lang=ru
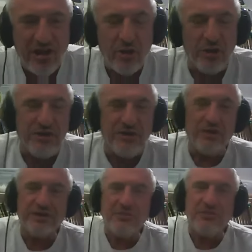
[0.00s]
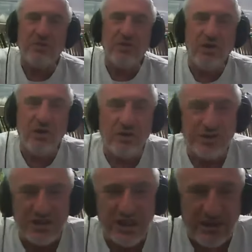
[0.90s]
У одного там клоун
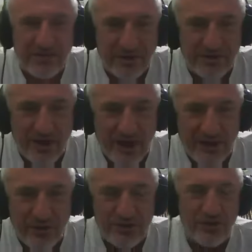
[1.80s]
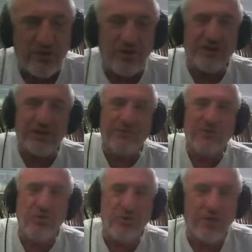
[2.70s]
стоит в подвале, у другого там
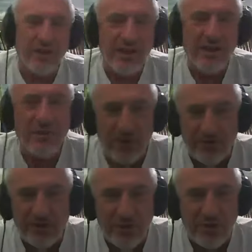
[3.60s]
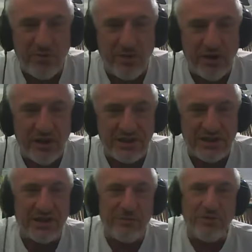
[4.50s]
кукла, он на нее молится,
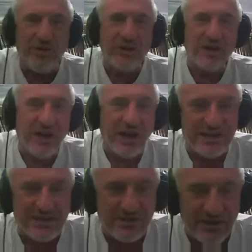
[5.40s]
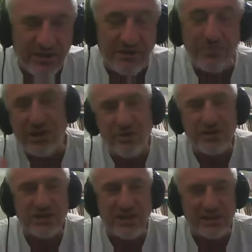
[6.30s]
там ее красит. Они... Мы
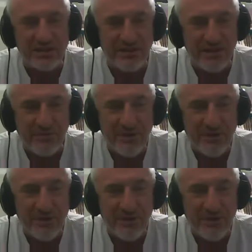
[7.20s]
тоже так хотим.